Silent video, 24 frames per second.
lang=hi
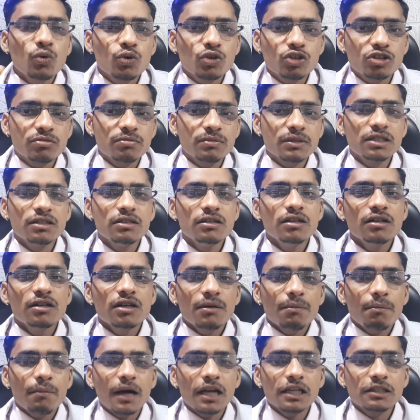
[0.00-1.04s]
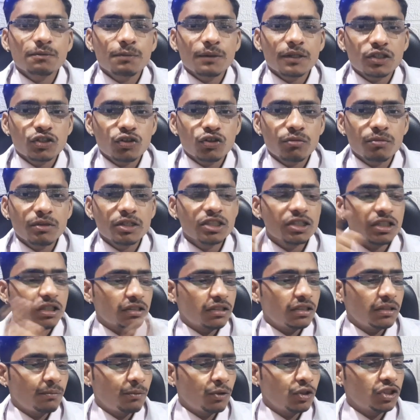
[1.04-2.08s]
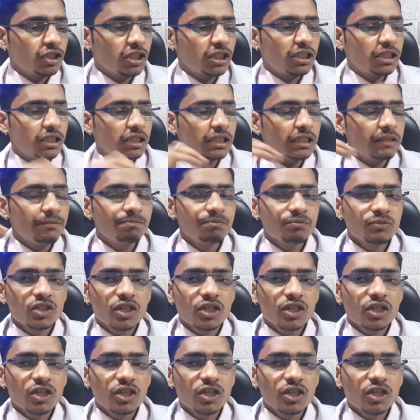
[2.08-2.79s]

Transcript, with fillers: उसमें मांसपेशियों में शक्ति पहुंचाता है